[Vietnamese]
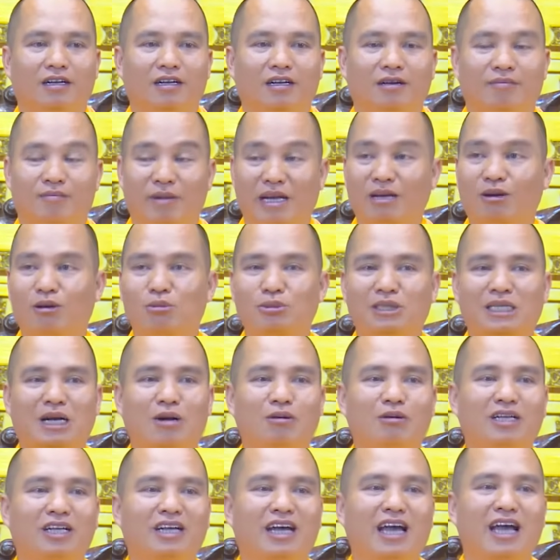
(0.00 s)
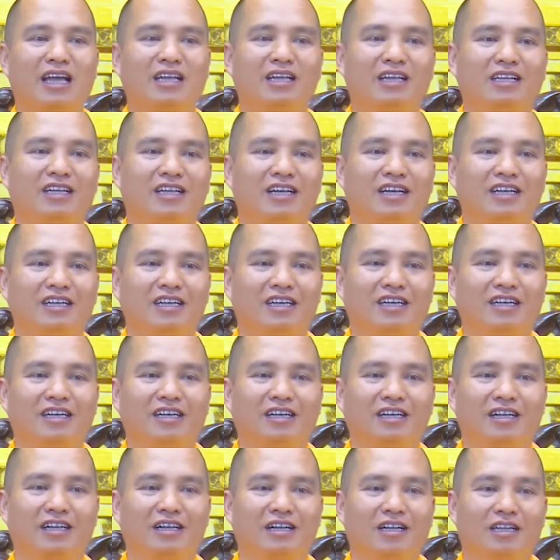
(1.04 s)
Mấy hôm sau thì nghe thấy tiếng gì
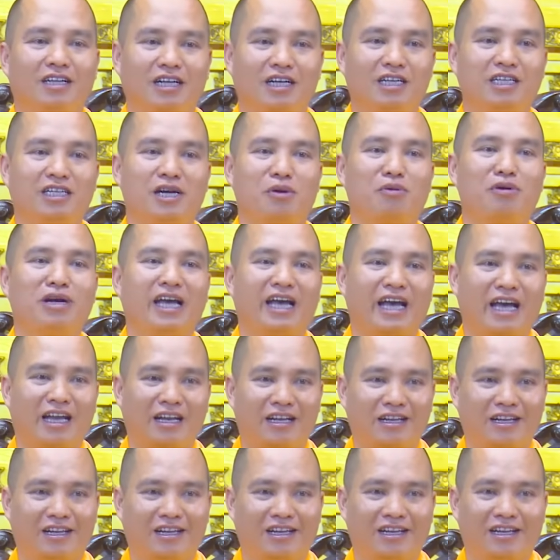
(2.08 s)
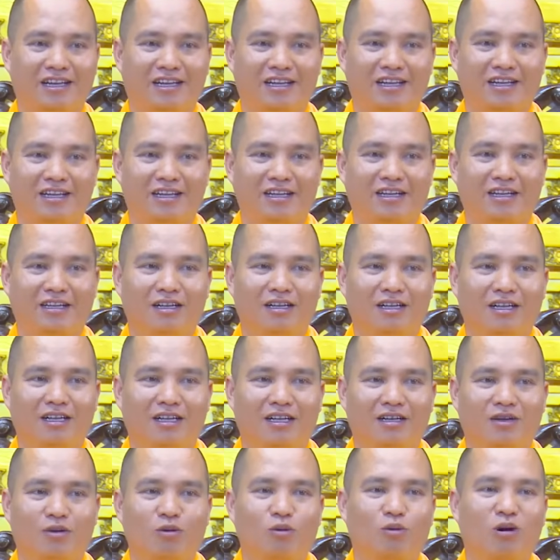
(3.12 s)
tiếng trống kèn.
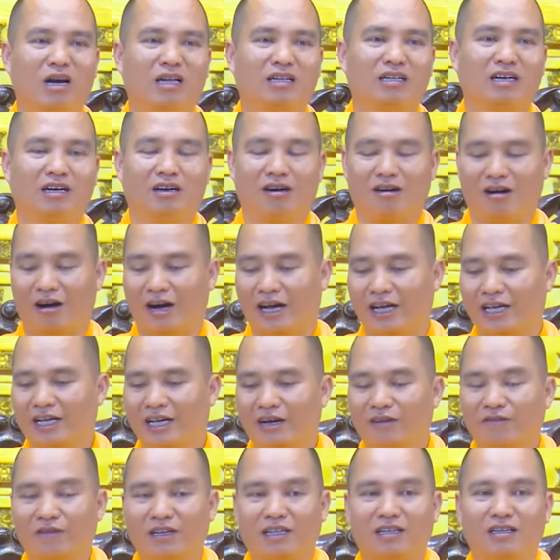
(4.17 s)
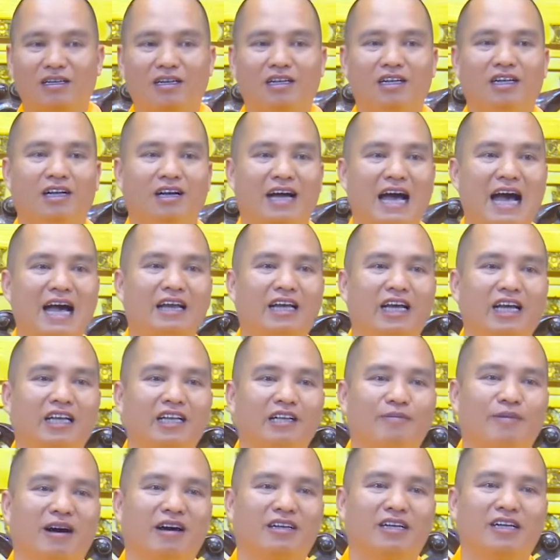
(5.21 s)
Cụ hòa thượng hỏi các Phật tử là ai đấy
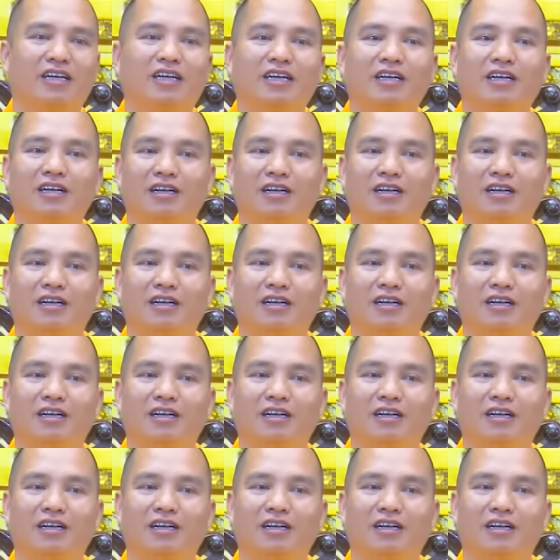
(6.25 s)
thì bảo gì